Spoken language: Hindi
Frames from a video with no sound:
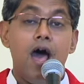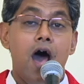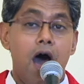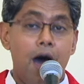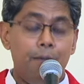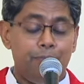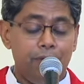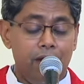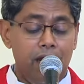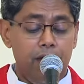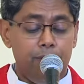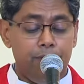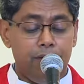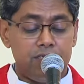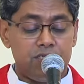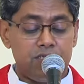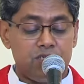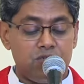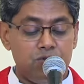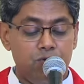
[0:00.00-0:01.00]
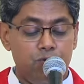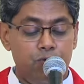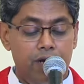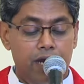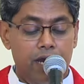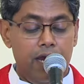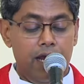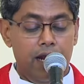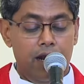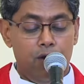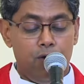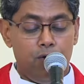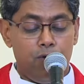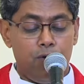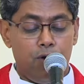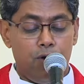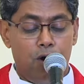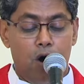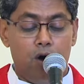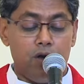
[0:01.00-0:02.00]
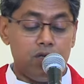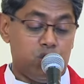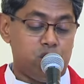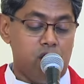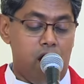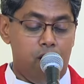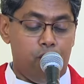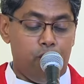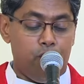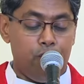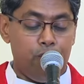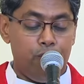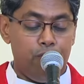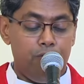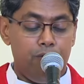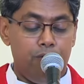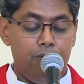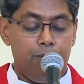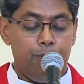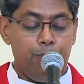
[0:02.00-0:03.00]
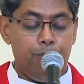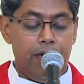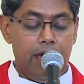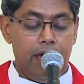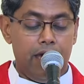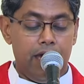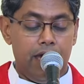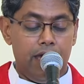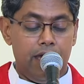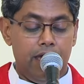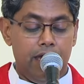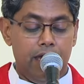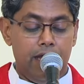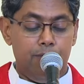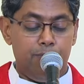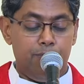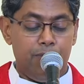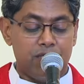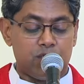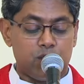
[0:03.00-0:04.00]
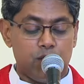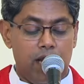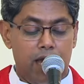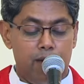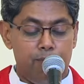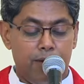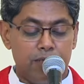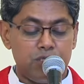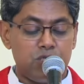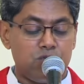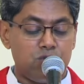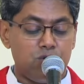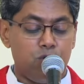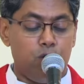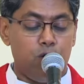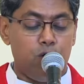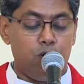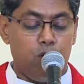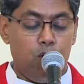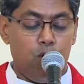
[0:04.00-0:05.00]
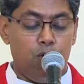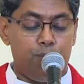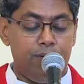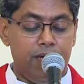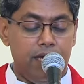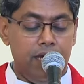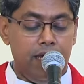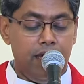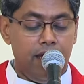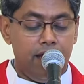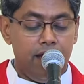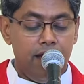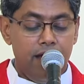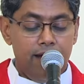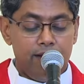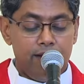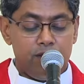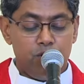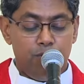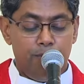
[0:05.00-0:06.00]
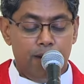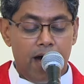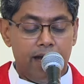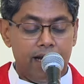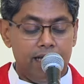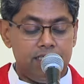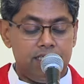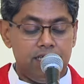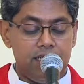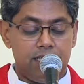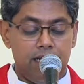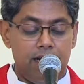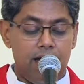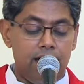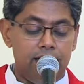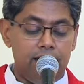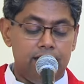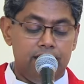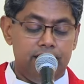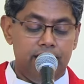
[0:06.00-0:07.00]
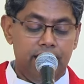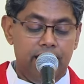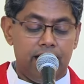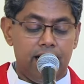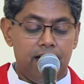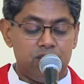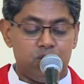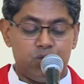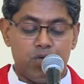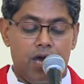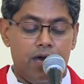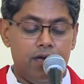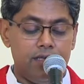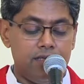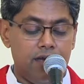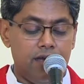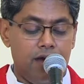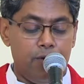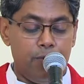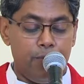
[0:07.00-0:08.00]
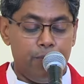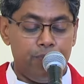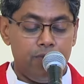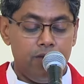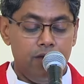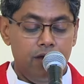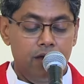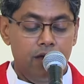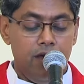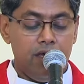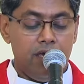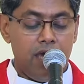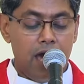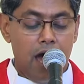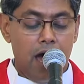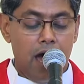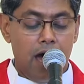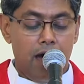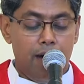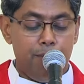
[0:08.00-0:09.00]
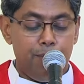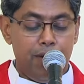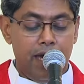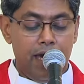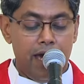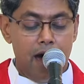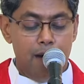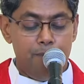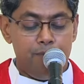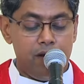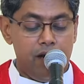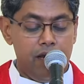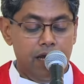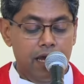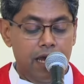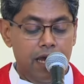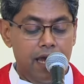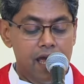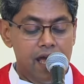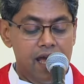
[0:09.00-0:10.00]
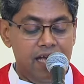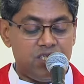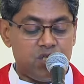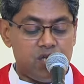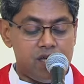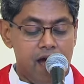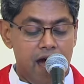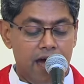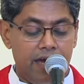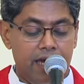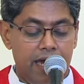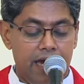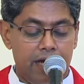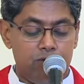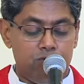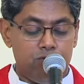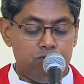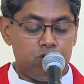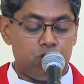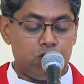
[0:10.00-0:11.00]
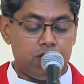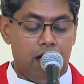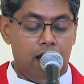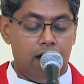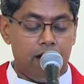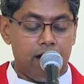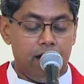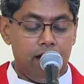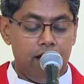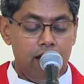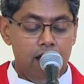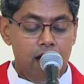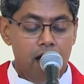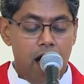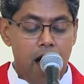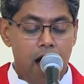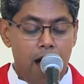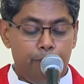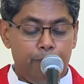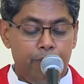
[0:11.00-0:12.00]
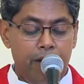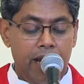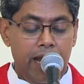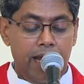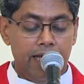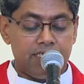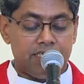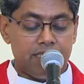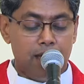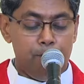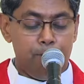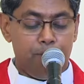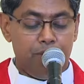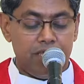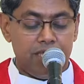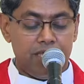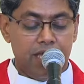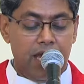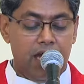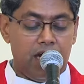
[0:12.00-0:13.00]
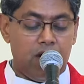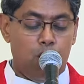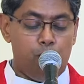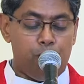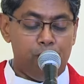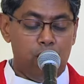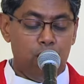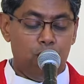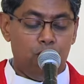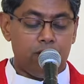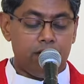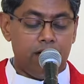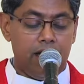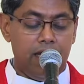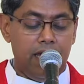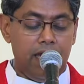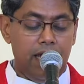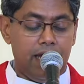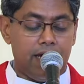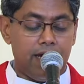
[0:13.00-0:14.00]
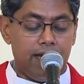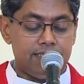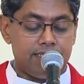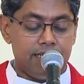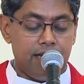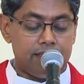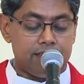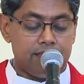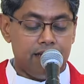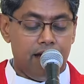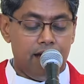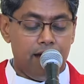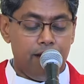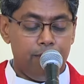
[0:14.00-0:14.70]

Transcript: अपनी मजदूरी लो और जाओ मैं इन पिछले मजदूर को भी तुम्हारे जितना देना चाहता हूँ क्या मैं अपनी इच्छा के अनुसार अपनी संपत्ति का उपयोग नहीं कर सकता